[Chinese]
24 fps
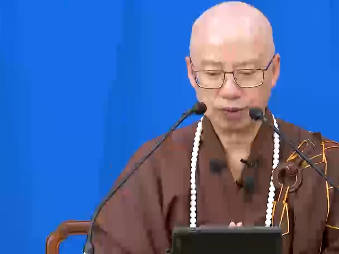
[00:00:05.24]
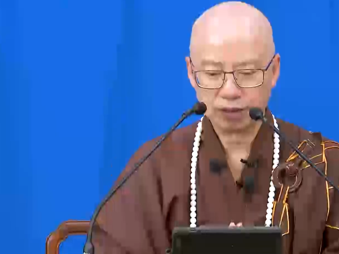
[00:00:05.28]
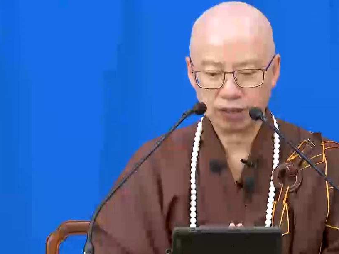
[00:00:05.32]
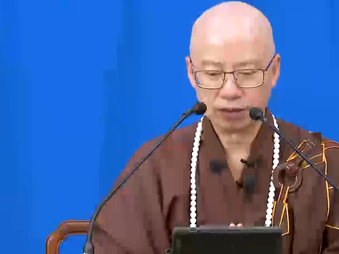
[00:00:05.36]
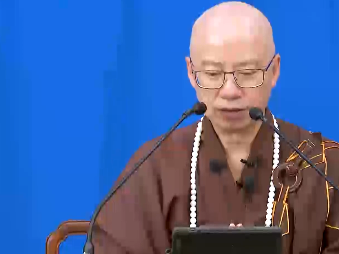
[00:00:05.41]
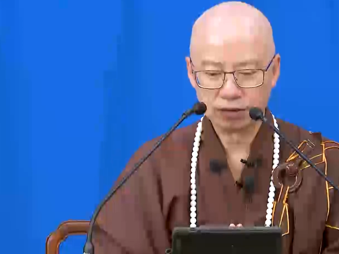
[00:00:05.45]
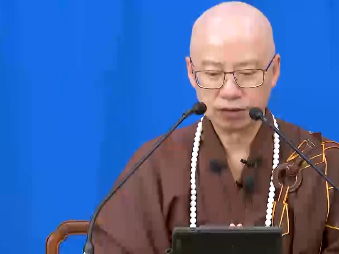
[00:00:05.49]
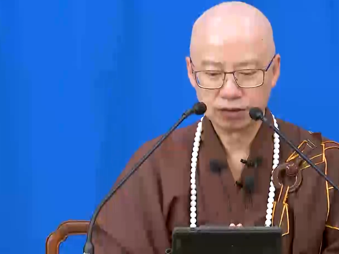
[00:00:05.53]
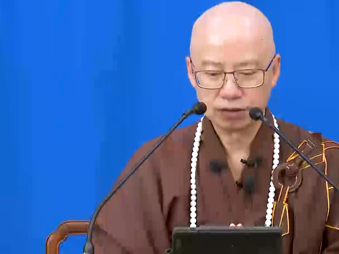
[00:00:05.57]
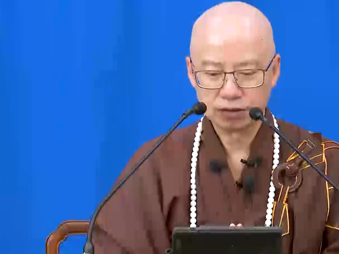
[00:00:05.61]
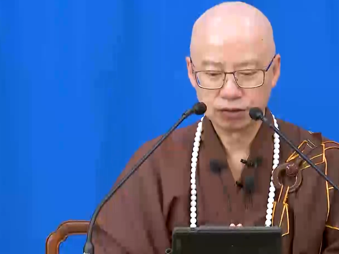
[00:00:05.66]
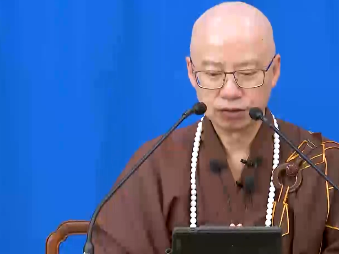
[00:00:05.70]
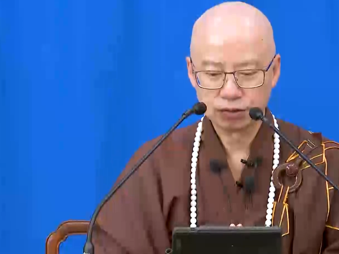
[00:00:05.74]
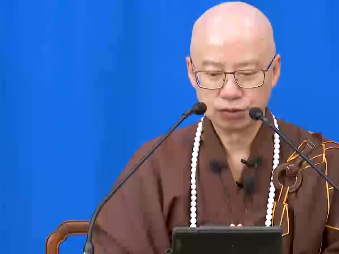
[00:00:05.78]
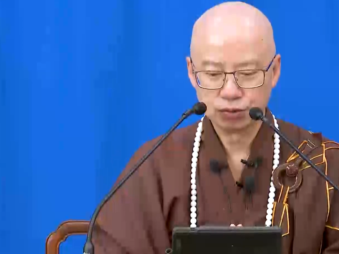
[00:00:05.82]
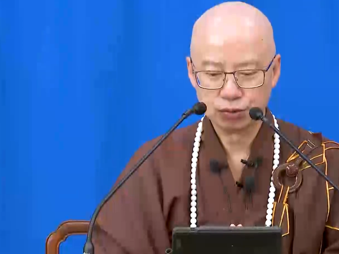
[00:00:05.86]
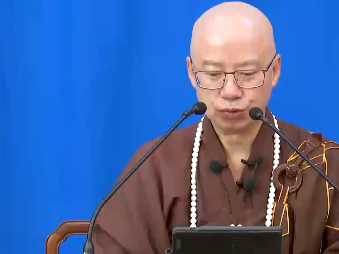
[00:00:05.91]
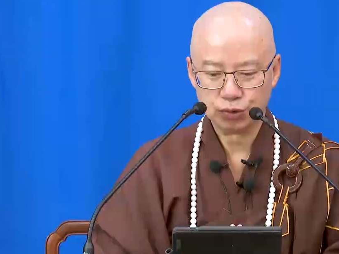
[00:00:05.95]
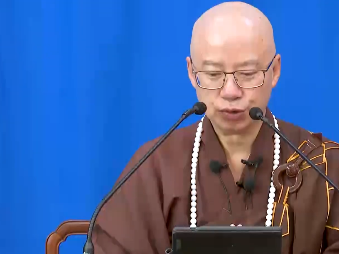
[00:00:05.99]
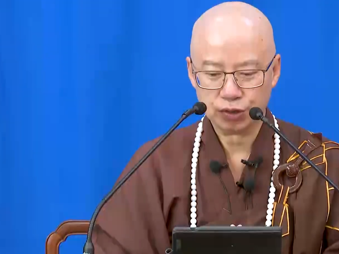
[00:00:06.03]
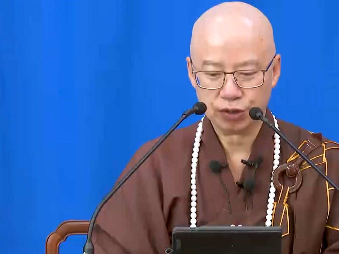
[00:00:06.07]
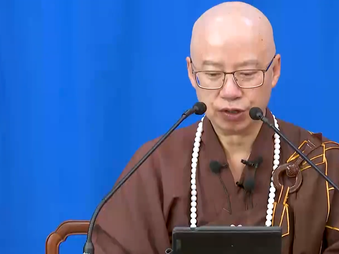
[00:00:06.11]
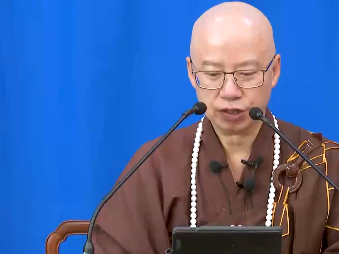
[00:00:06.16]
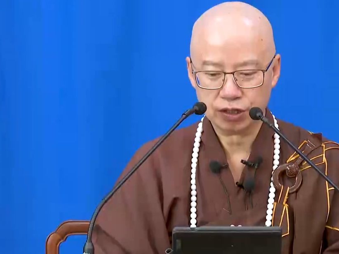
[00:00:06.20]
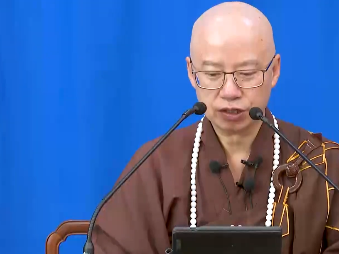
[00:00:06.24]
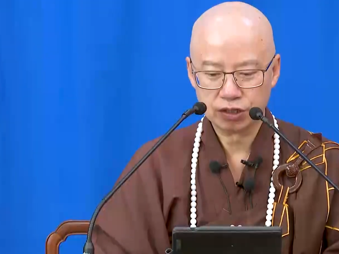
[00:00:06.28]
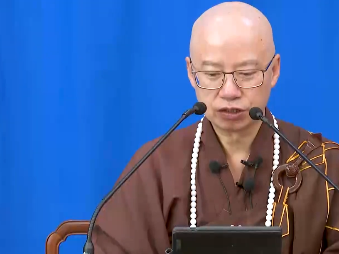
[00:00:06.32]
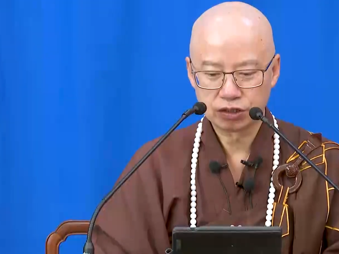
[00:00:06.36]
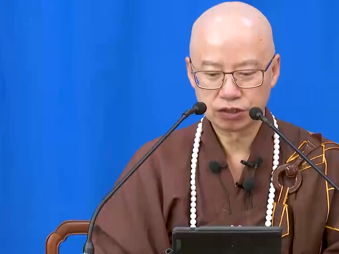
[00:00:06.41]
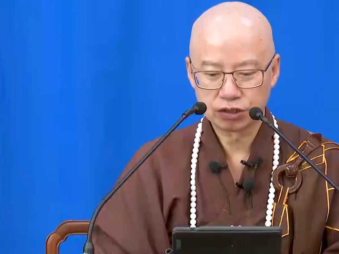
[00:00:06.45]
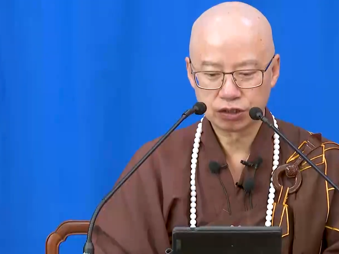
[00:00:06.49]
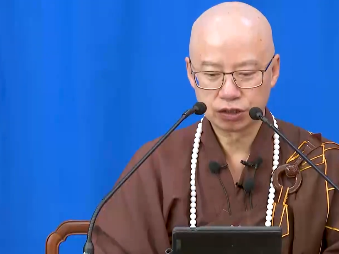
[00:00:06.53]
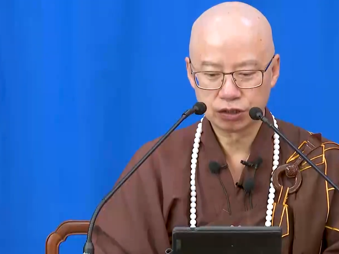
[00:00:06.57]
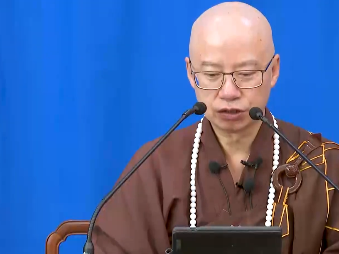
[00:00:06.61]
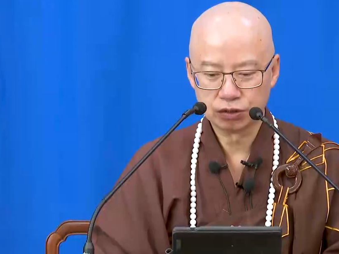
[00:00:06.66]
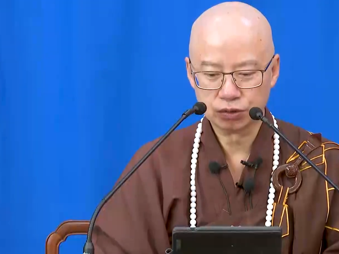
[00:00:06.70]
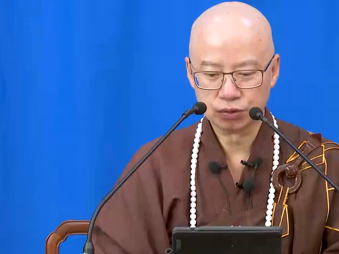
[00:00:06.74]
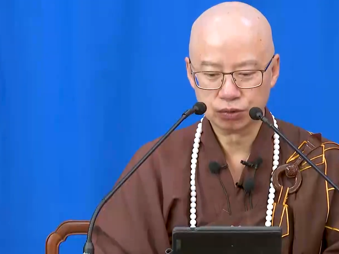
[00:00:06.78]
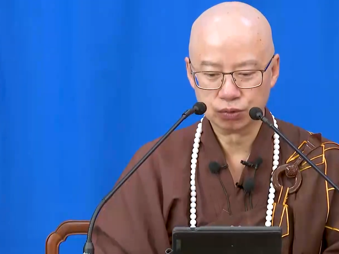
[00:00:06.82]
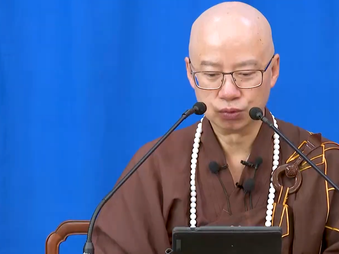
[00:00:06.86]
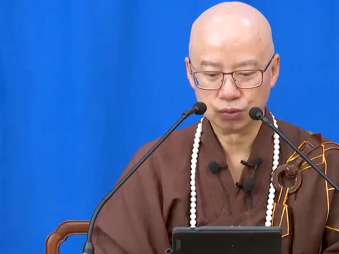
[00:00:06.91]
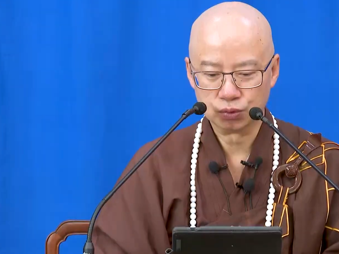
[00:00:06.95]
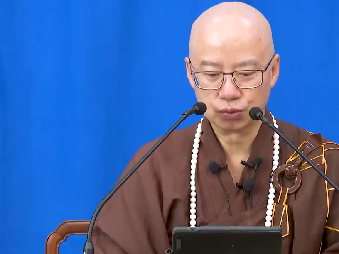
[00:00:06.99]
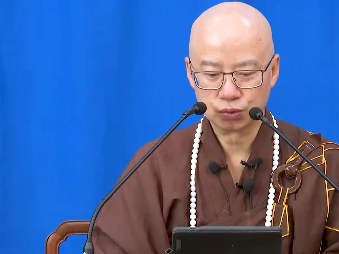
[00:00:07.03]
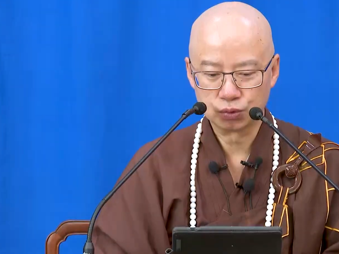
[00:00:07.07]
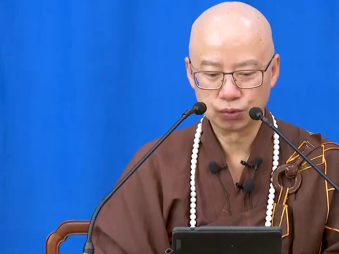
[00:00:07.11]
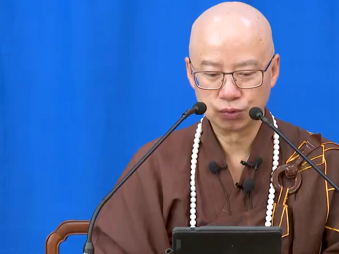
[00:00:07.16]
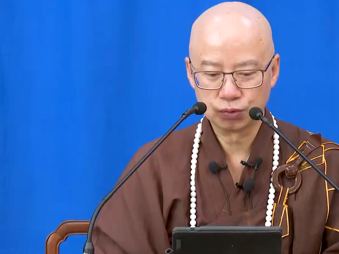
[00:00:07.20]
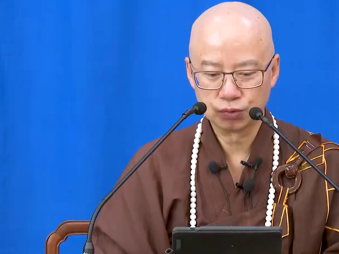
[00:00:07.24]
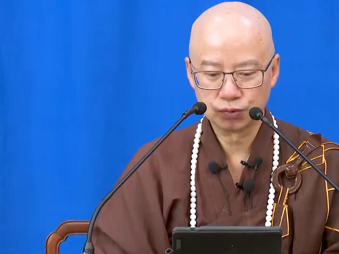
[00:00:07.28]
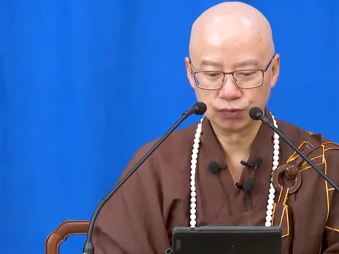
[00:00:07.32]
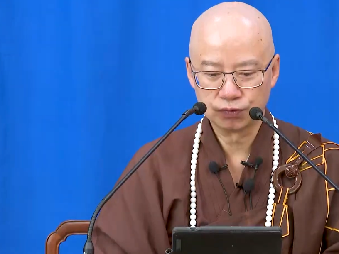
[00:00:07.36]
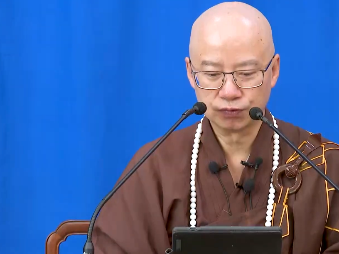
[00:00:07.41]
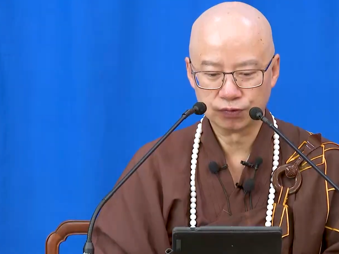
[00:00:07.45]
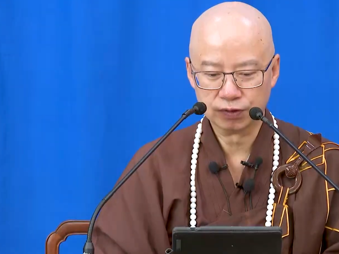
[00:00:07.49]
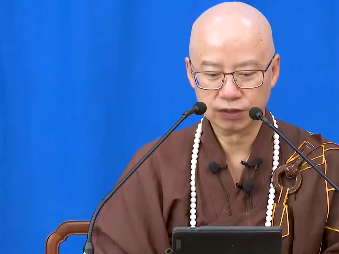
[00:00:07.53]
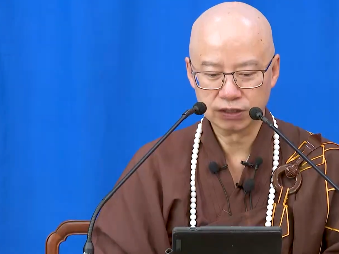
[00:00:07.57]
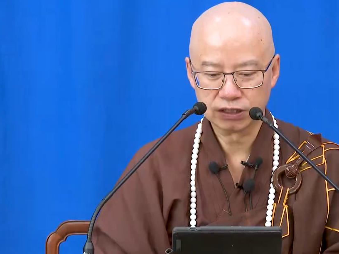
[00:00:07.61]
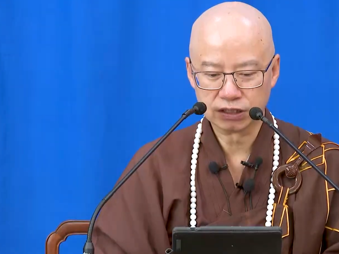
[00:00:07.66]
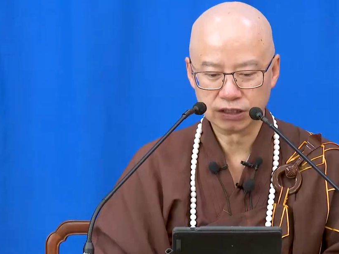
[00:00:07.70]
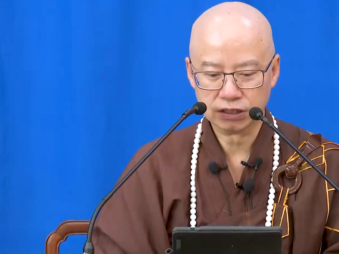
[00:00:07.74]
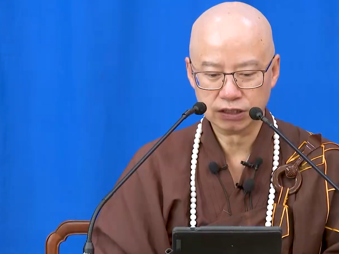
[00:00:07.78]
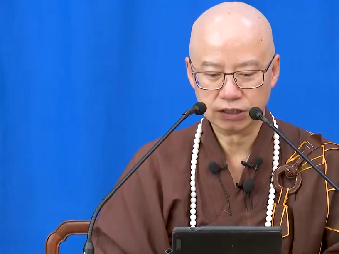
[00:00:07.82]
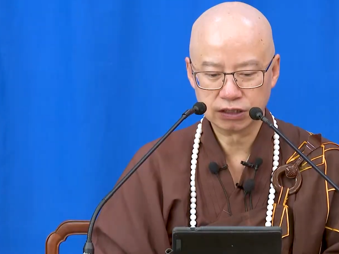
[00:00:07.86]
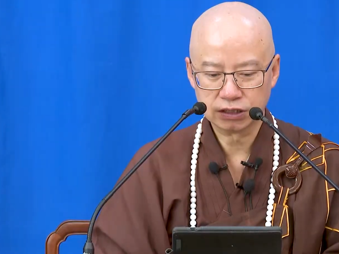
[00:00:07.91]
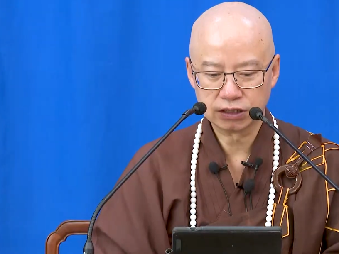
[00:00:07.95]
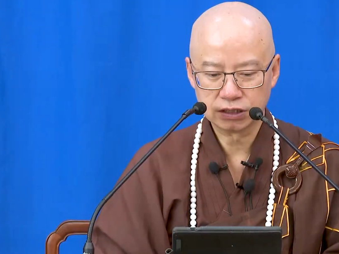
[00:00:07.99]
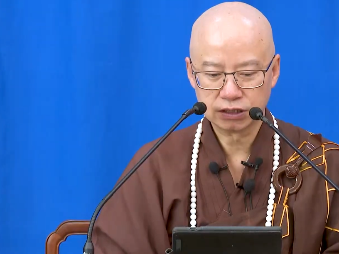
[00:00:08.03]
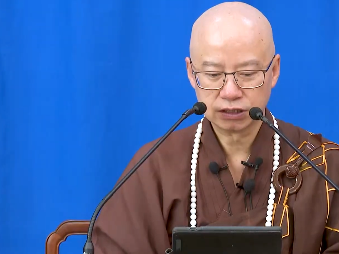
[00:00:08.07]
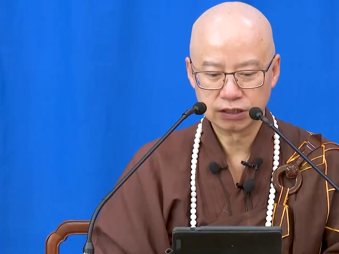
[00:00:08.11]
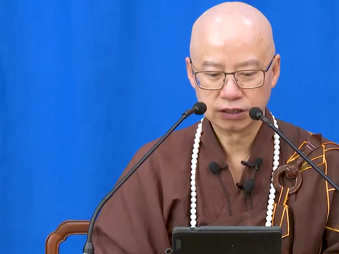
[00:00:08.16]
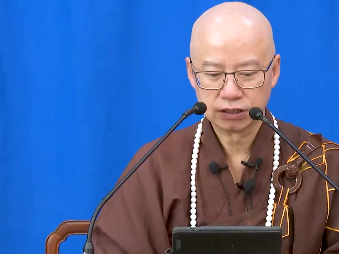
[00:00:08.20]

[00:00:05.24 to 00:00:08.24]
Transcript: 明，绝胜诸佛者，